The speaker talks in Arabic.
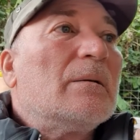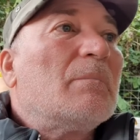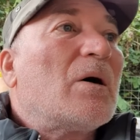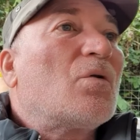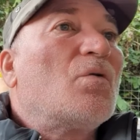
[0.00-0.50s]

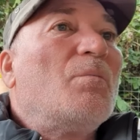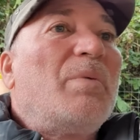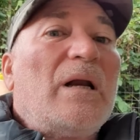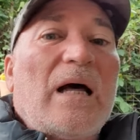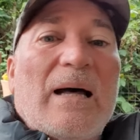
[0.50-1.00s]
مغروم
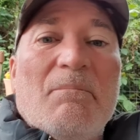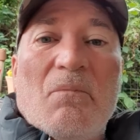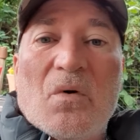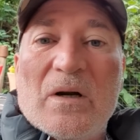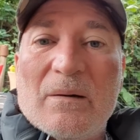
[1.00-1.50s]

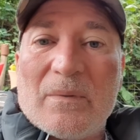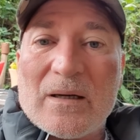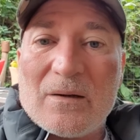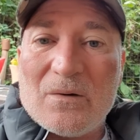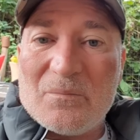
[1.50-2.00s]
باللحم ولا
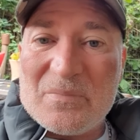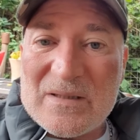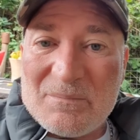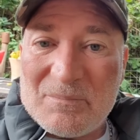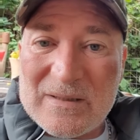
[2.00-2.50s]
مغروم
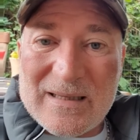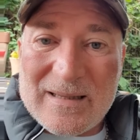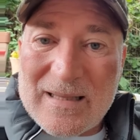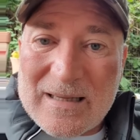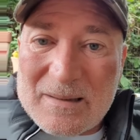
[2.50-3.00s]
بالزبد
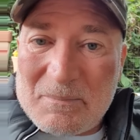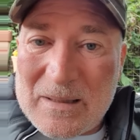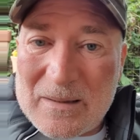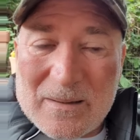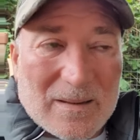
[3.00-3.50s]
هذا
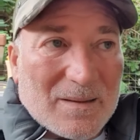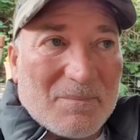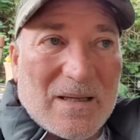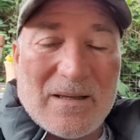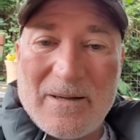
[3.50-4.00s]

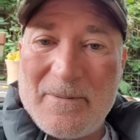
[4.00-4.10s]
كمان